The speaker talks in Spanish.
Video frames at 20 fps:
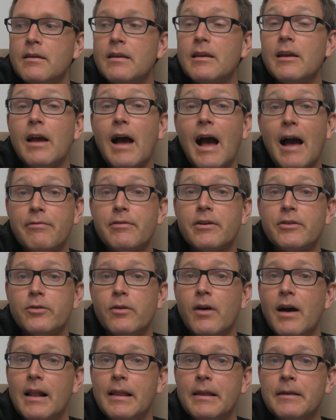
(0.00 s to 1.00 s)
que
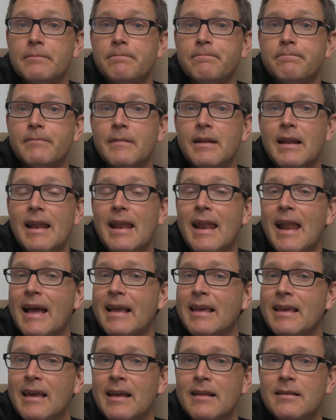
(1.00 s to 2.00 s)
afectó a alguien. La
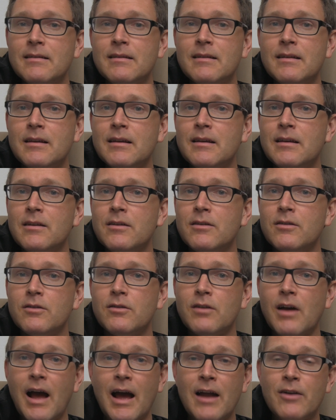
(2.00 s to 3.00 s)
gente,
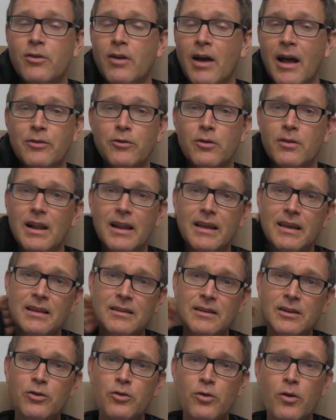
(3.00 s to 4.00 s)
a, toda la
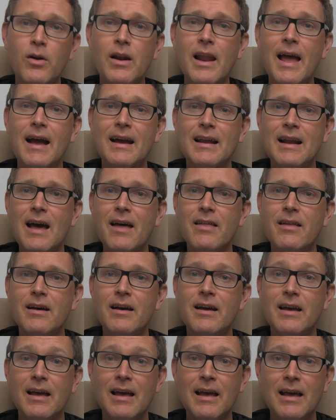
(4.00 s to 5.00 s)
gente no le
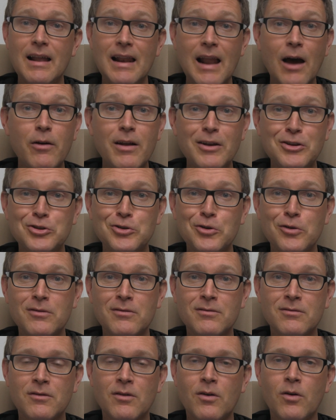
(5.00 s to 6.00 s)
agrada eh, la
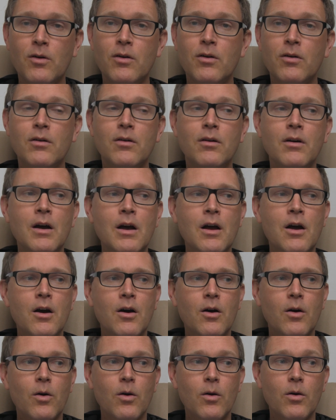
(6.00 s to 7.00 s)
oración o
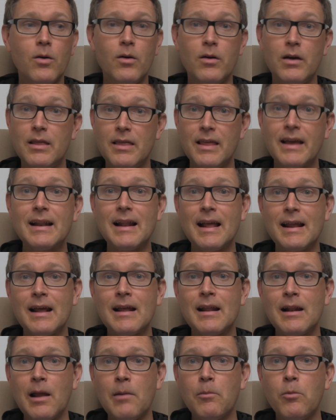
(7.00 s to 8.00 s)
el
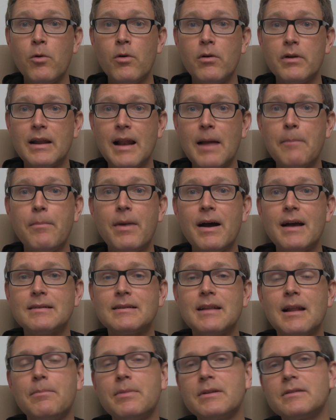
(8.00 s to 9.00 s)
declarar el amor y la
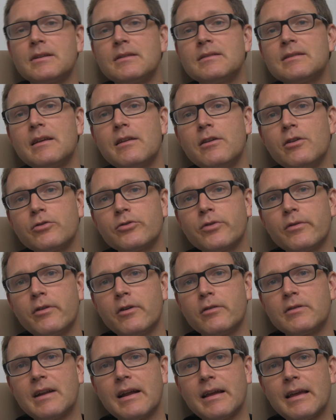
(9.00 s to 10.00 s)
paz y la presencia de Dios sobre
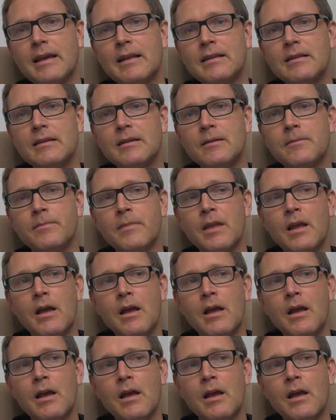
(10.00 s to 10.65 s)
otra gente.